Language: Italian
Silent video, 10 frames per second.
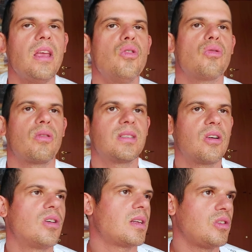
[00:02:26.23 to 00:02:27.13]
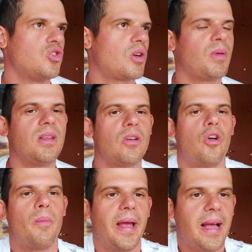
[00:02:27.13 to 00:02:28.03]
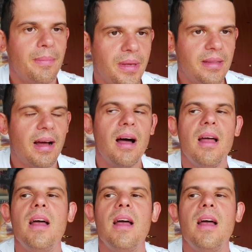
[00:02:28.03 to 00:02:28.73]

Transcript: Io questa cosa sinceramente non l'ho mai capita,